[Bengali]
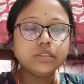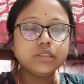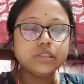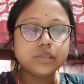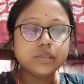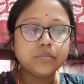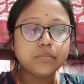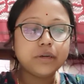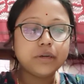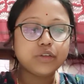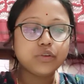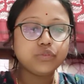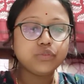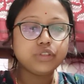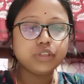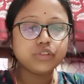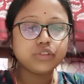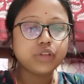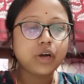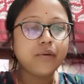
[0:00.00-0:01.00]
বা একটু অতিরিক্ত
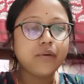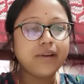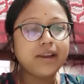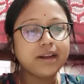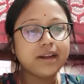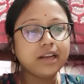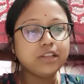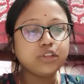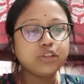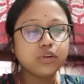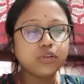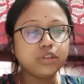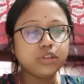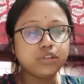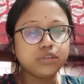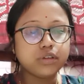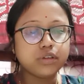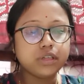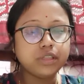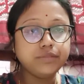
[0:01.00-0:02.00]
হাওয়া লাগলে তখন
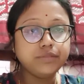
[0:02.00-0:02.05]
একটুখানি